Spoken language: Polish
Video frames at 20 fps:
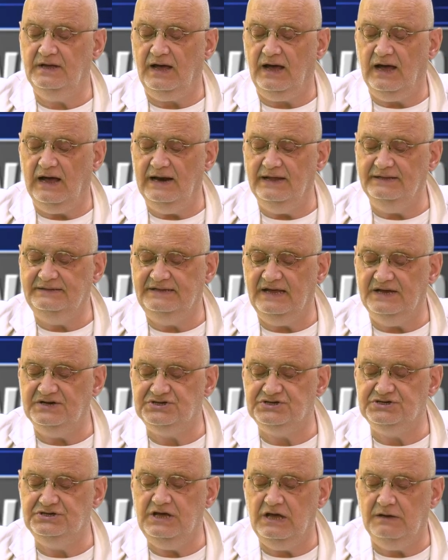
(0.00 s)
ale
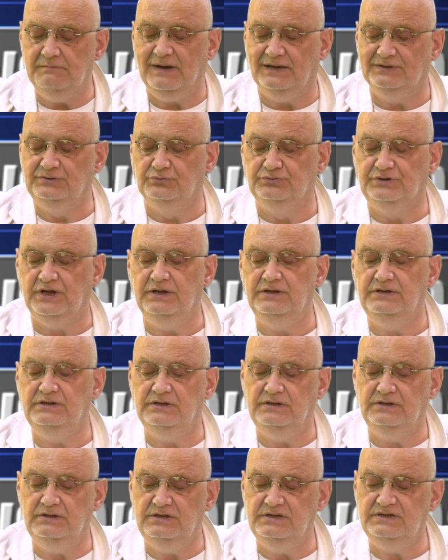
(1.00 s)
też nie ma tutaj
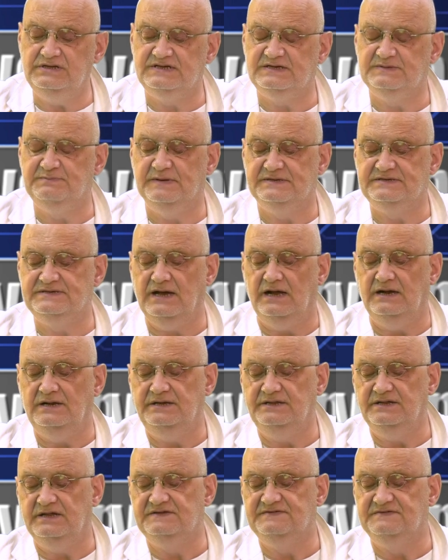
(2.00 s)
nic
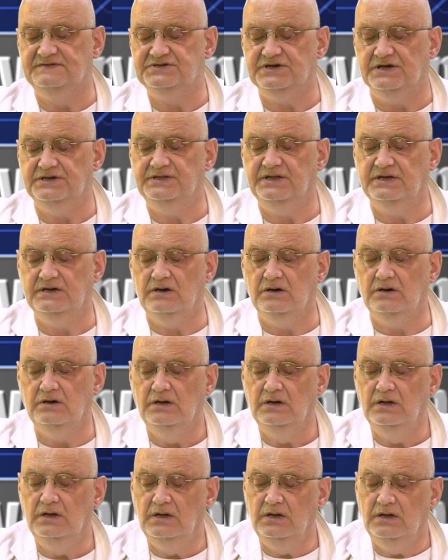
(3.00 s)
specjalnie nadzwyczajnego
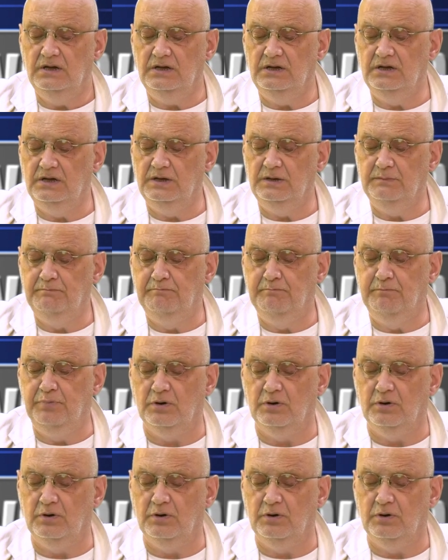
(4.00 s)
y,